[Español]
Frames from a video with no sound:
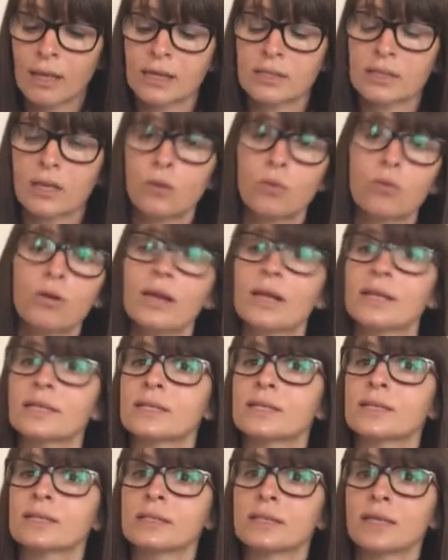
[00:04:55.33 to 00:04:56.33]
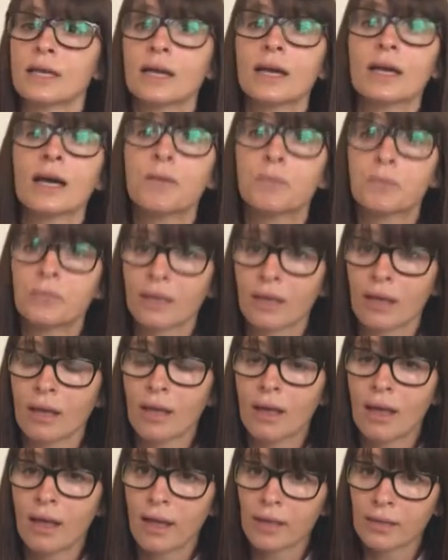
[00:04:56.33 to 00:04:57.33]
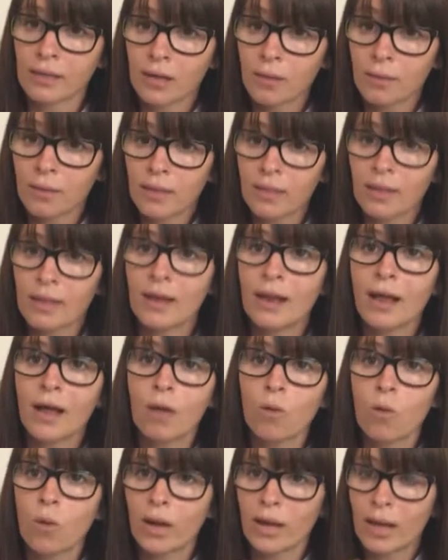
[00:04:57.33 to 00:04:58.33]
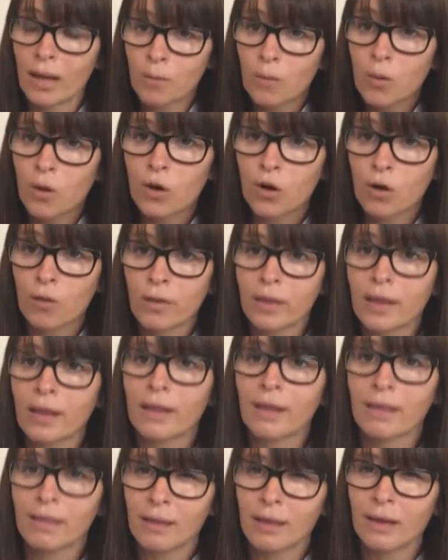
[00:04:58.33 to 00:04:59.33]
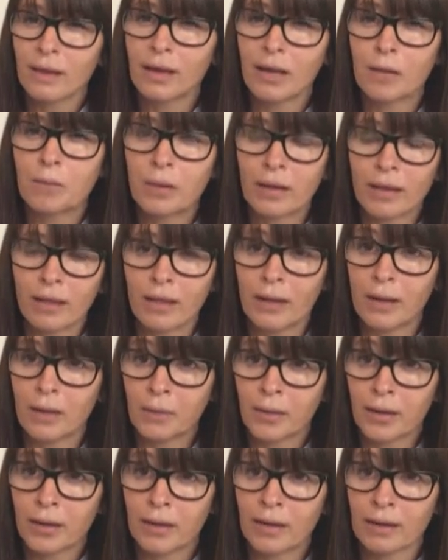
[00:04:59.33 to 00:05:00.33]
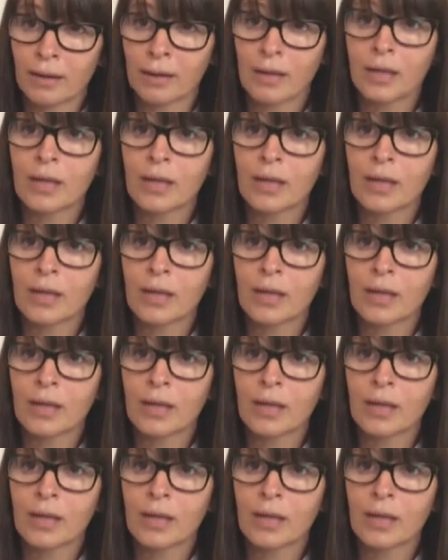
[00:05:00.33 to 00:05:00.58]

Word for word: Esa luz láser se capta a través del agua y la hemoglobina que tiene la pared de la vena,